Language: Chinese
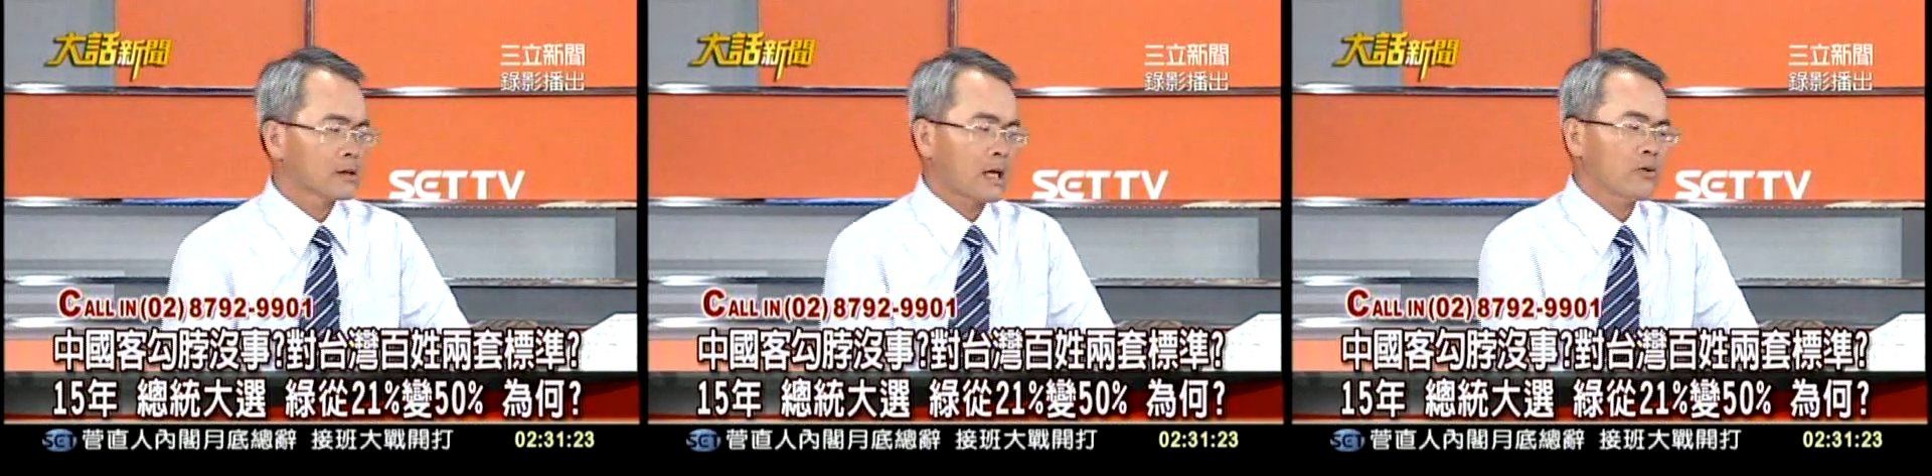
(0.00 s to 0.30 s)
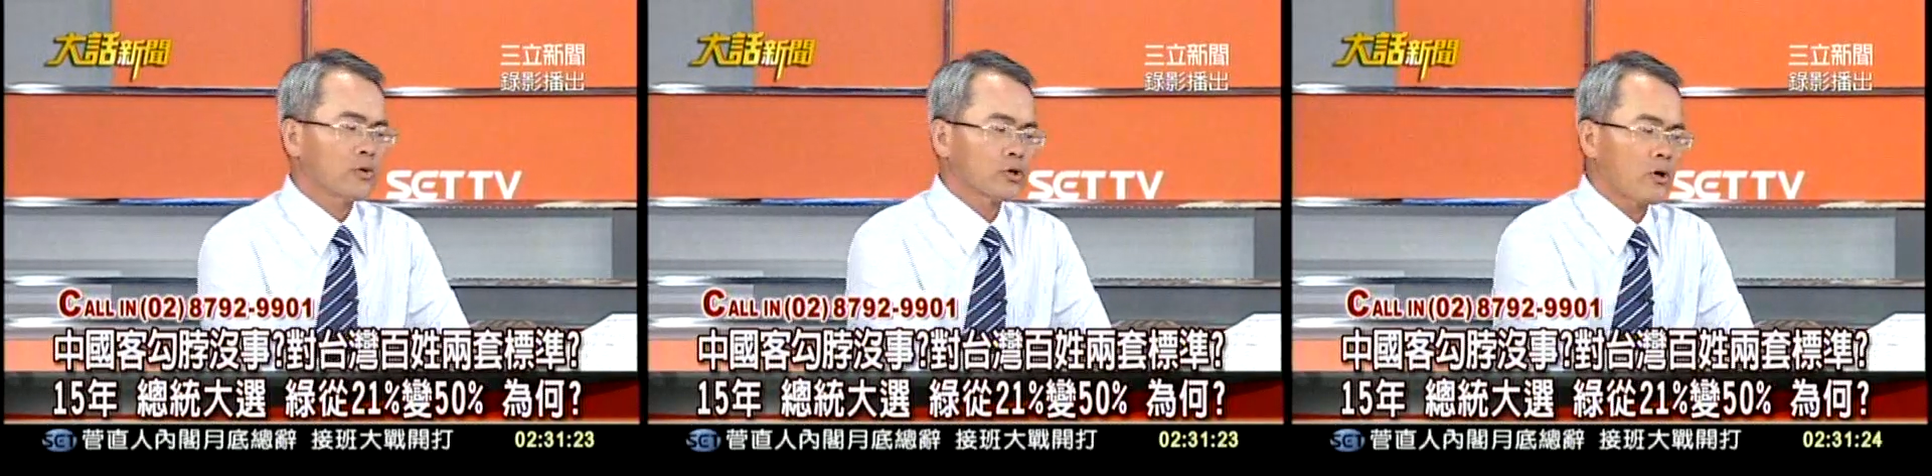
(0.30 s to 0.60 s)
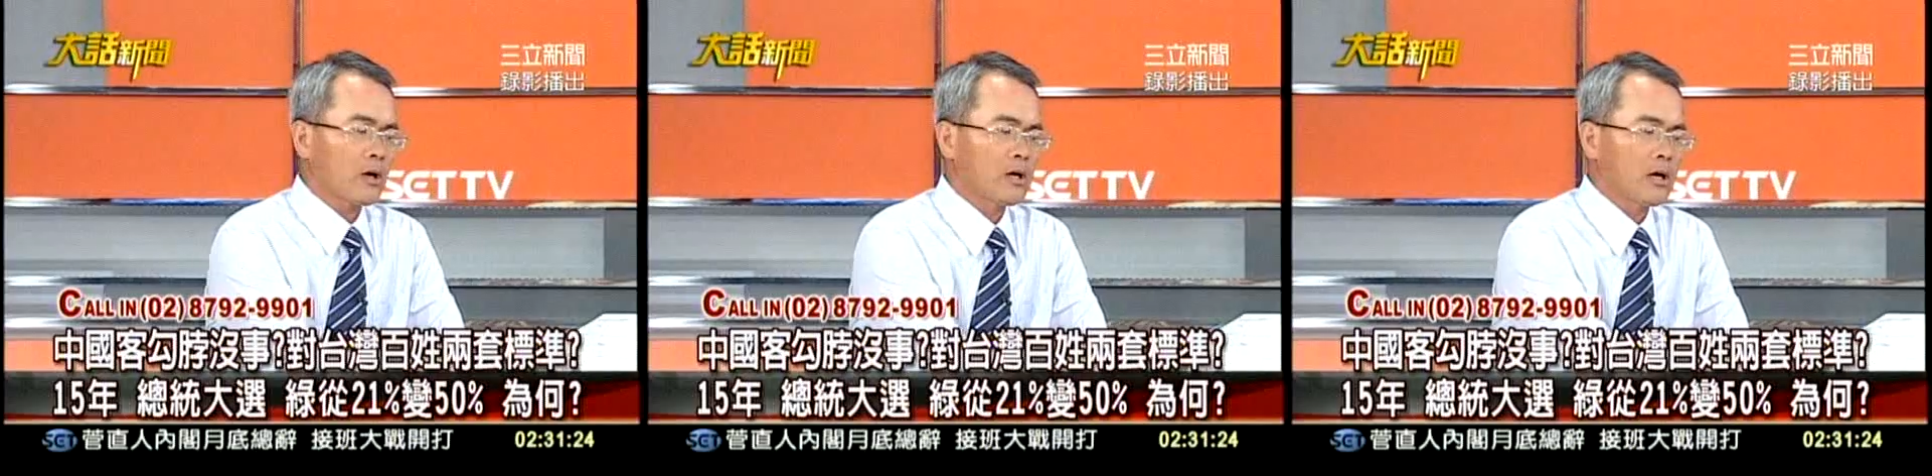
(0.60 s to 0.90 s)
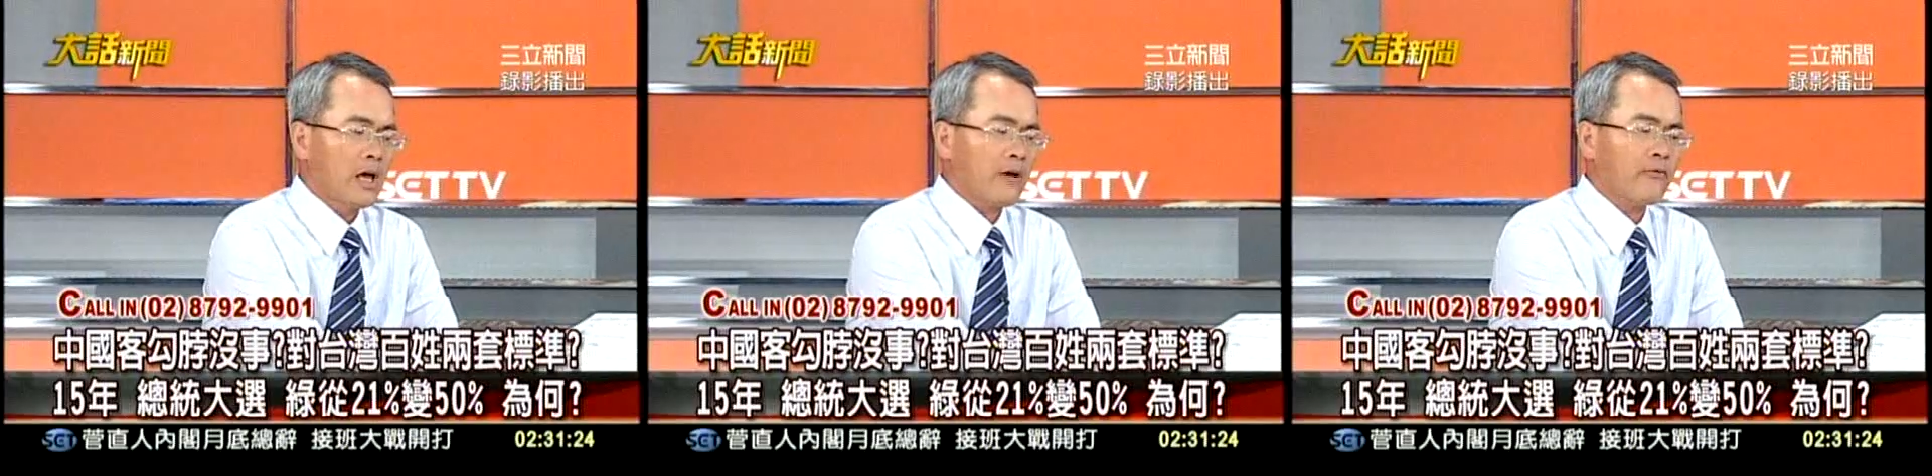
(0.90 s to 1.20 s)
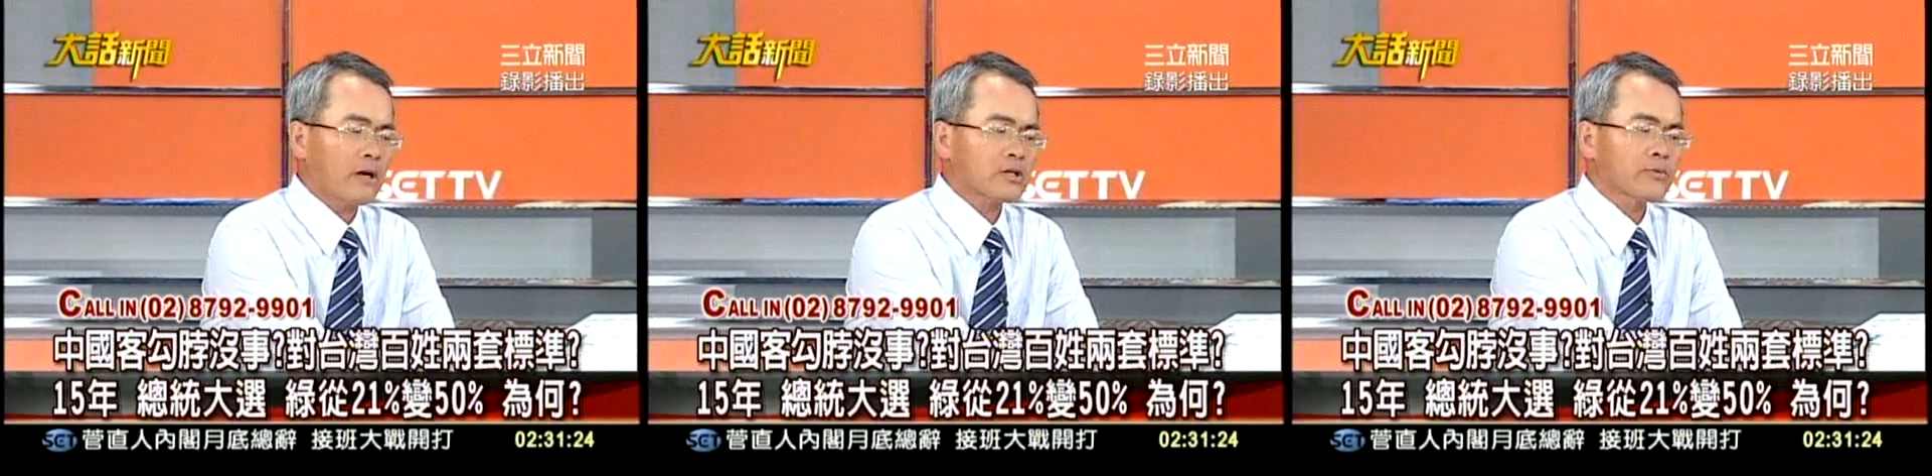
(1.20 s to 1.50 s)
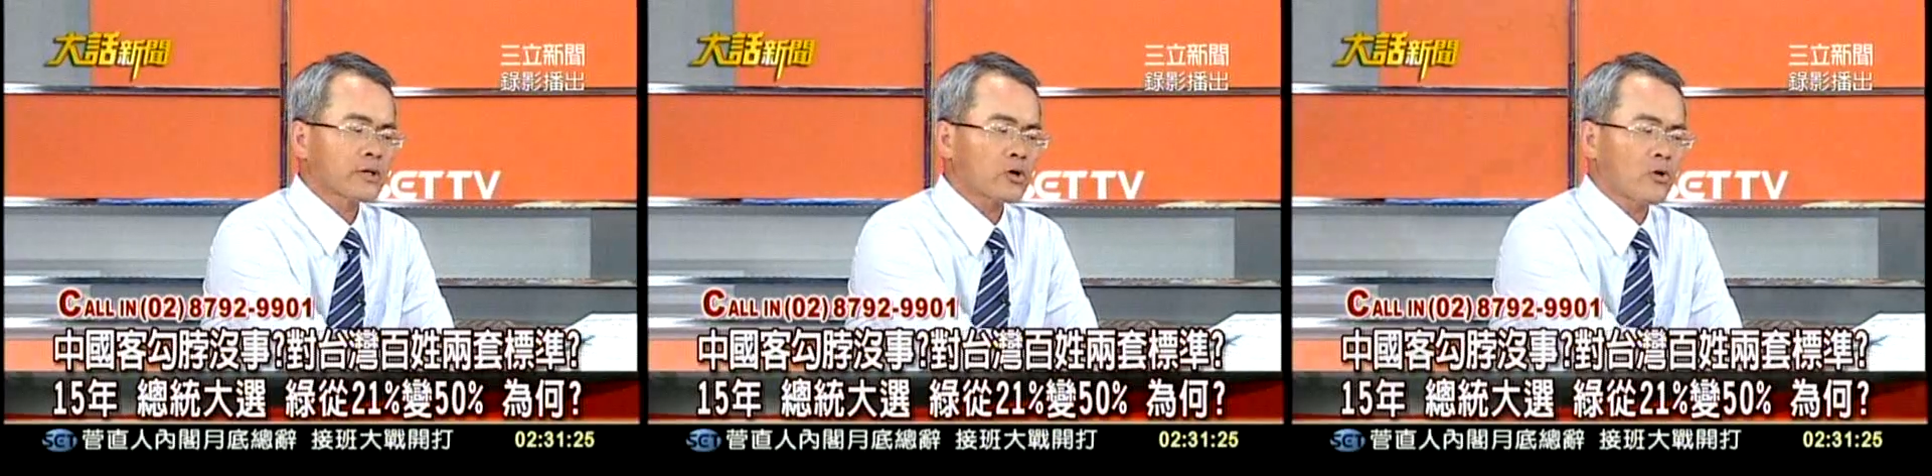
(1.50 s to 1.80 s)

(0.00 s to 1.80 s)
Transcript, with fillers: 蔡英文说，哎，法是不是